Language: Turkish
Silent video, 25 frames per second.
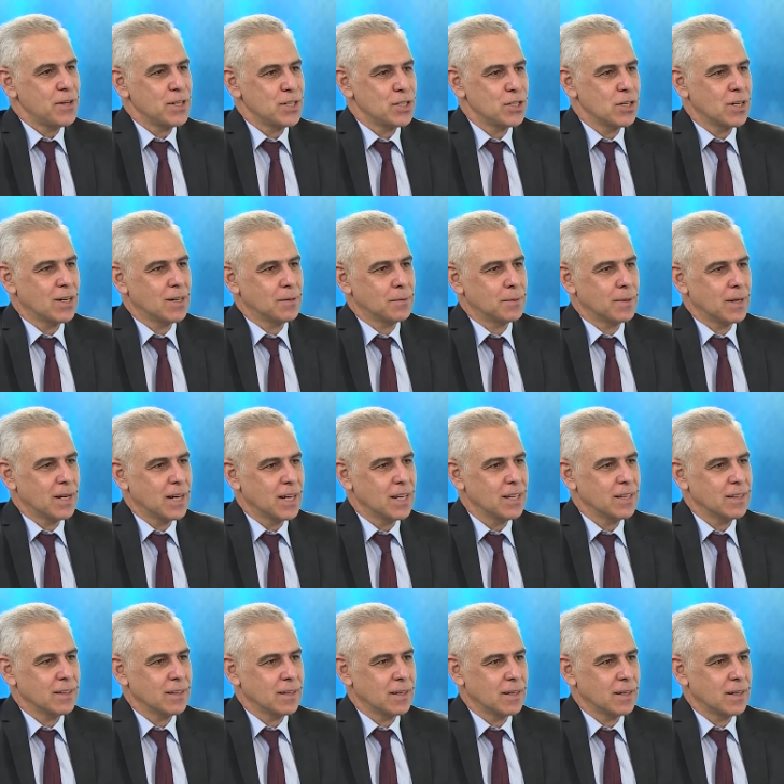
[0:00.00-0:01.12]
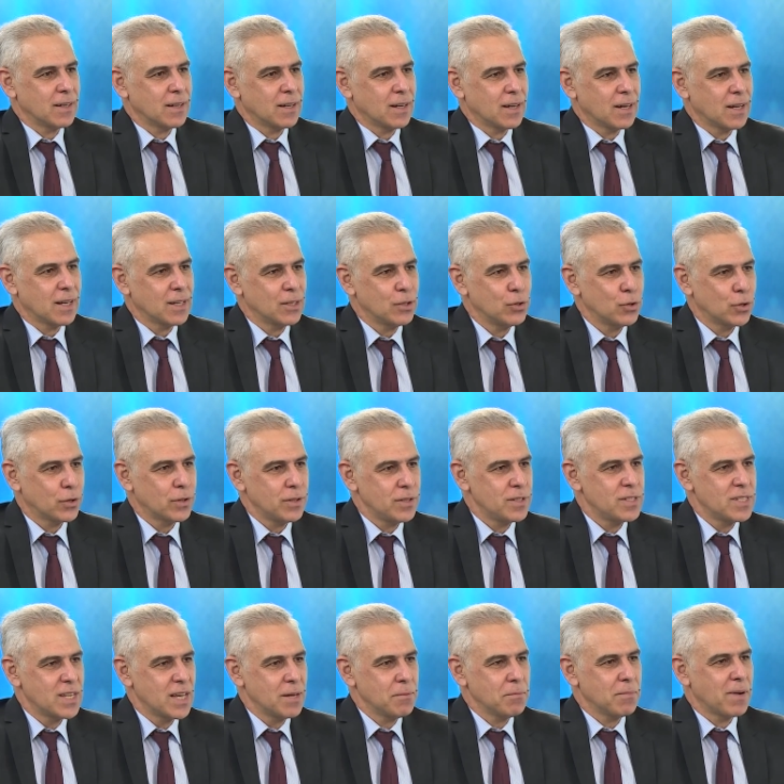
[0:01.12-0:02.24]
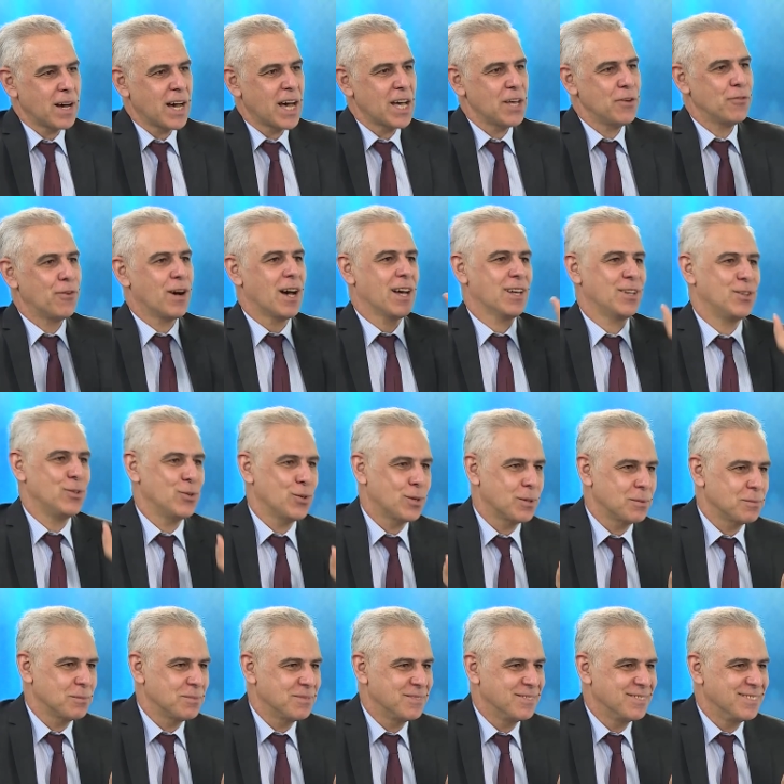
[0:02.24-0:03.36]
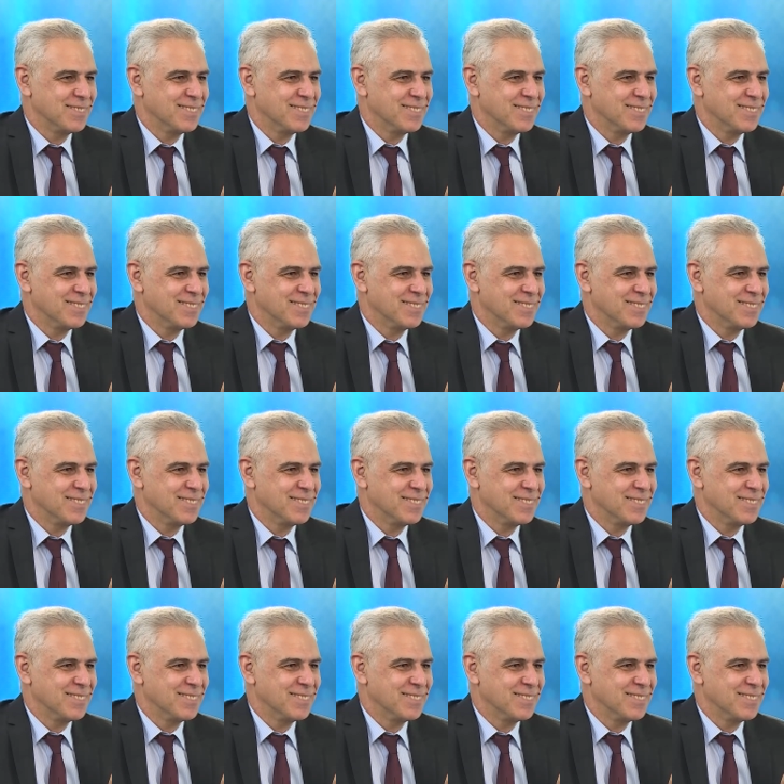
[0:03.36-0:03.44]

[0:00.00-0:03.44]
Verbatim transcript: evet cevabı al, alıyor isem ayvah diyorum.